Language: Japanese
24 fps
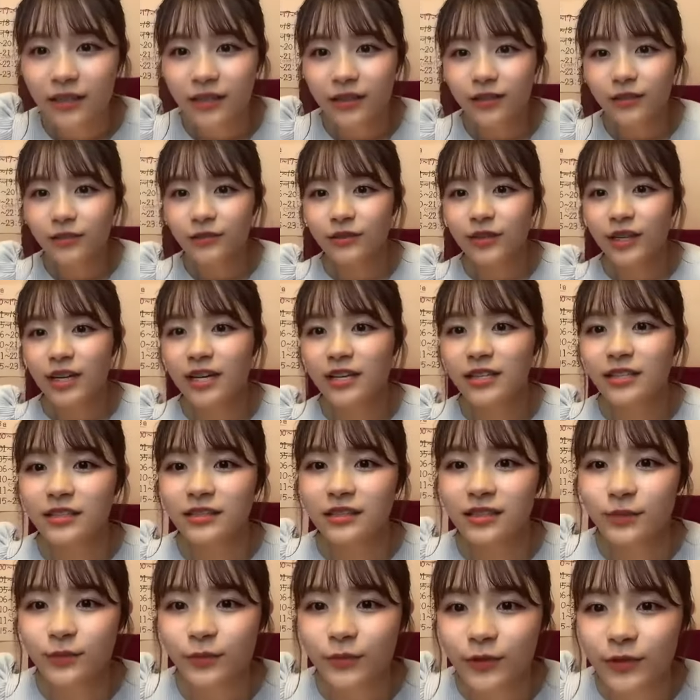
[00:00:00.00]
この配信
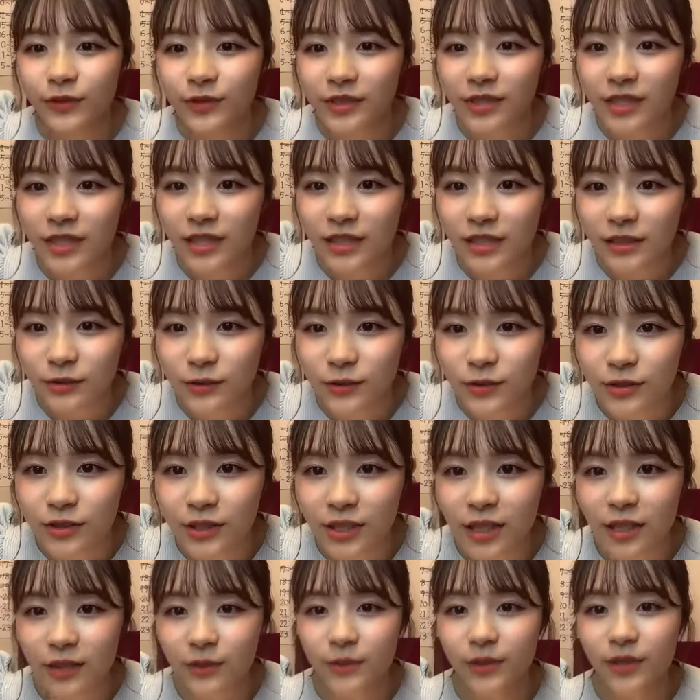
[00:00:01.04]
でも是非途中
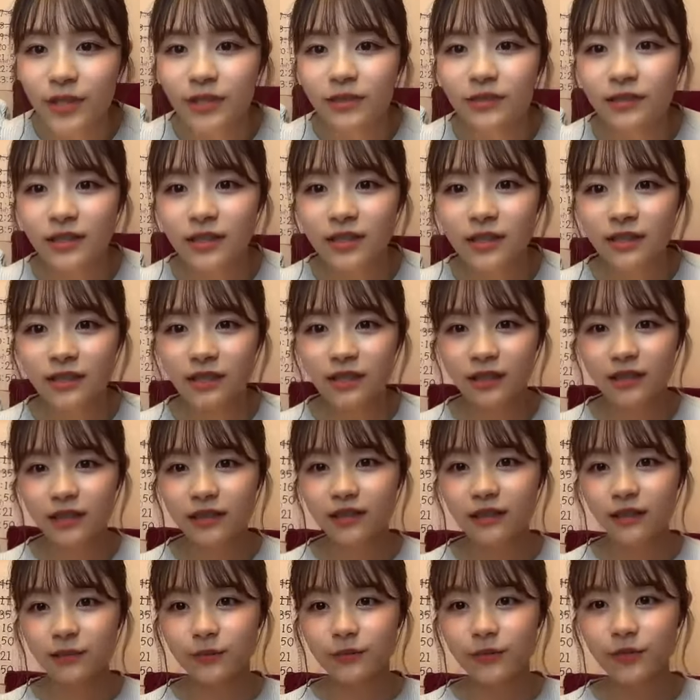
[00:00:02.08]
から見てくださった
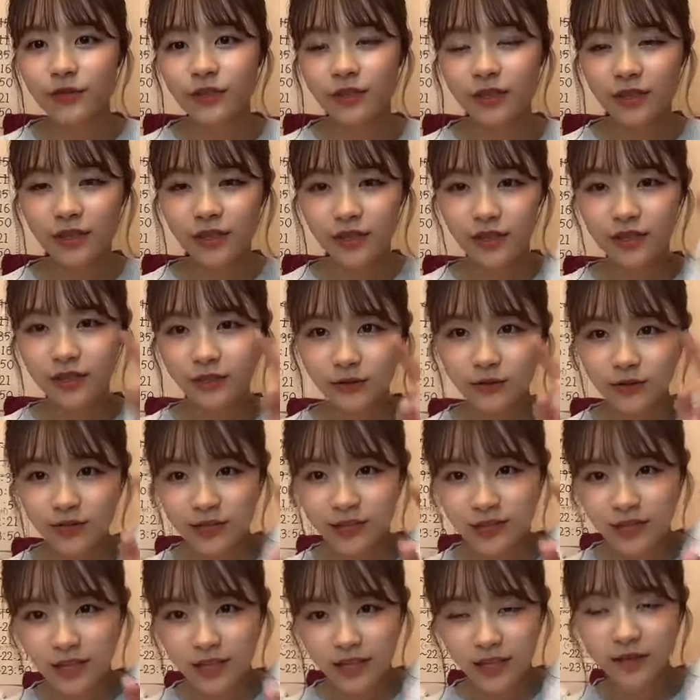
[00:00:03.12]
方も
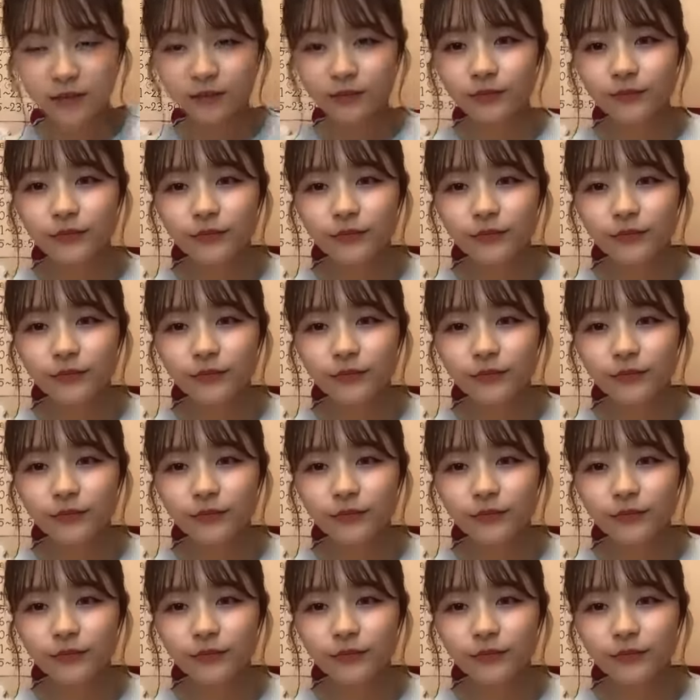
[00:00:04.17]
星投げ